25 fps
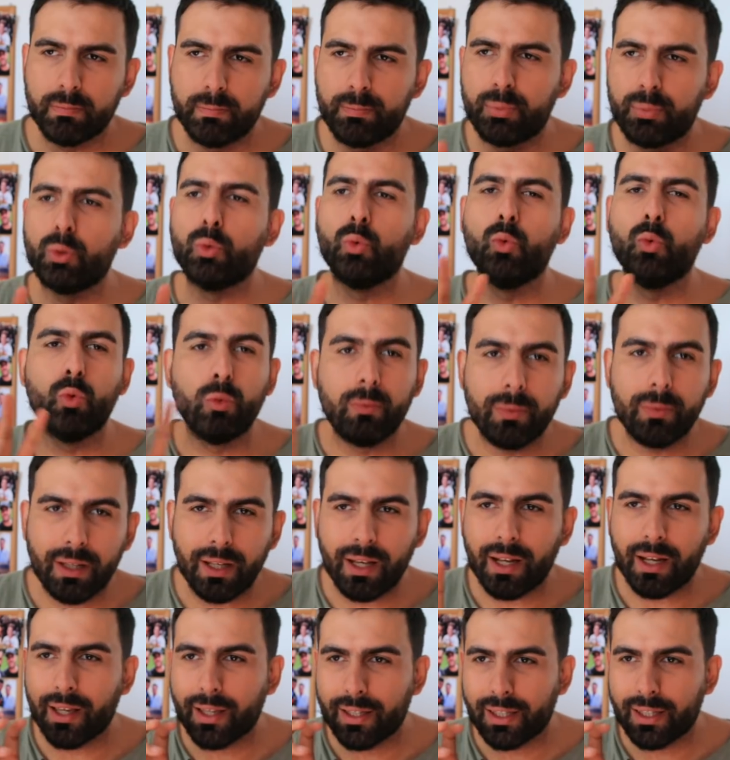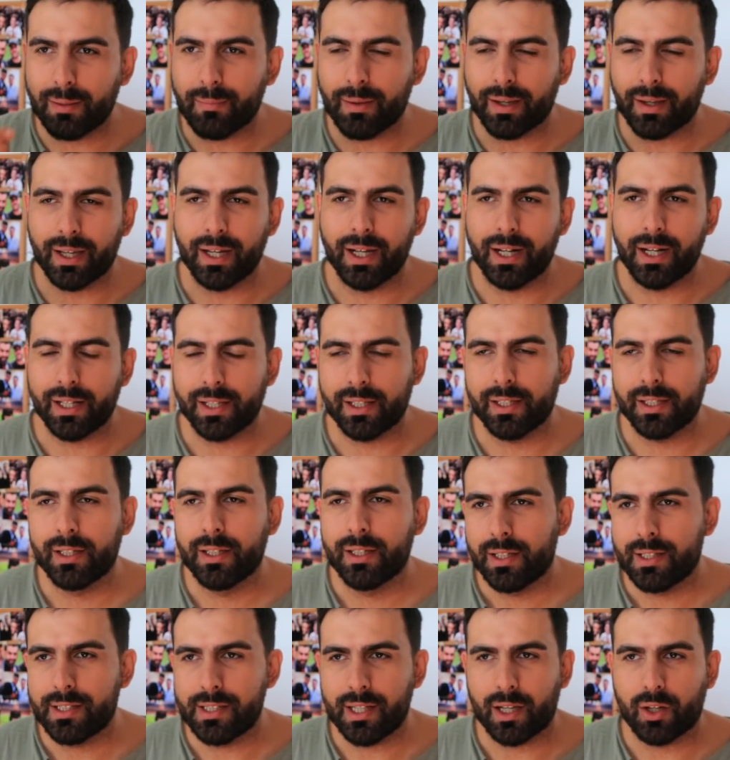più umile e che magari
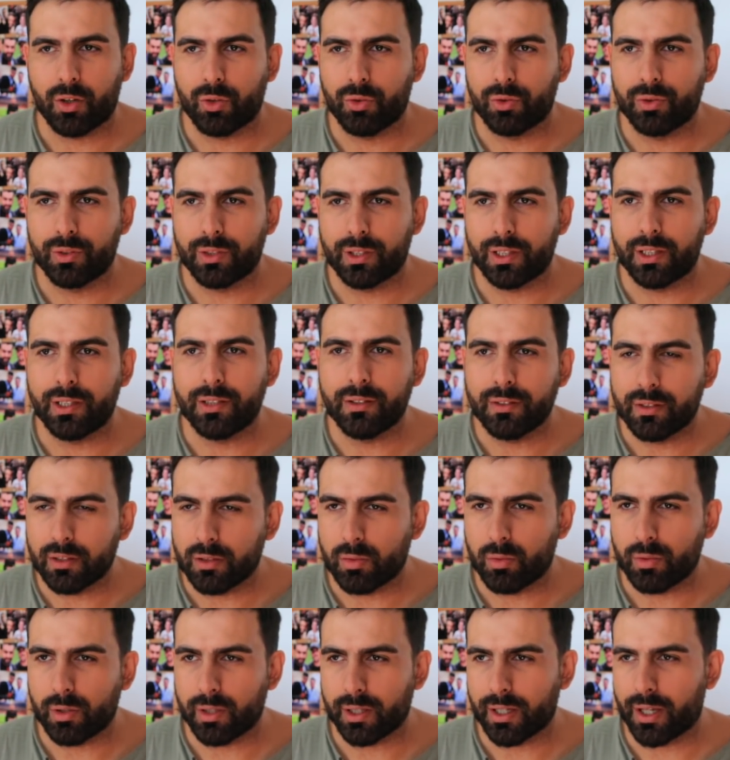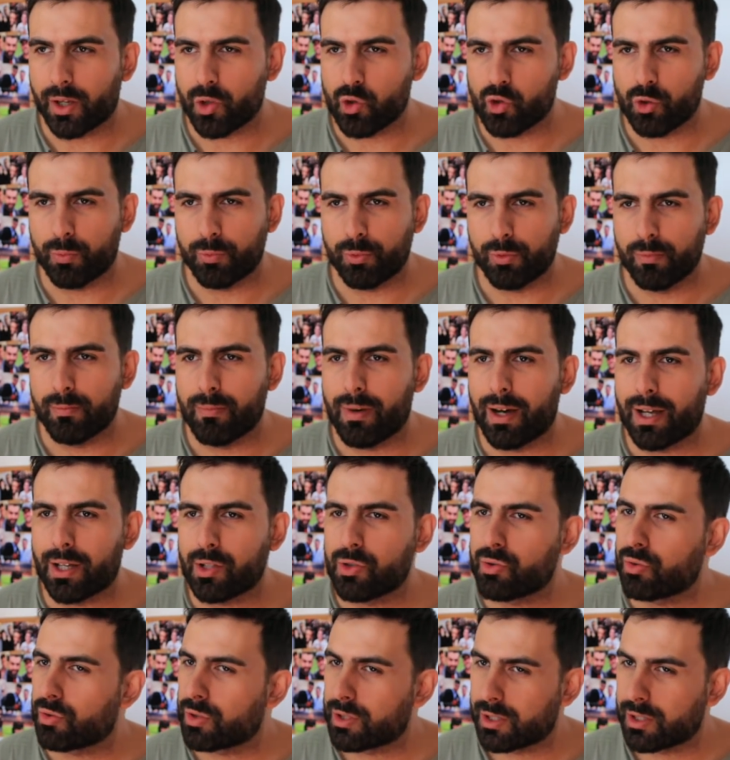si accontenti di un ingaggio più basso.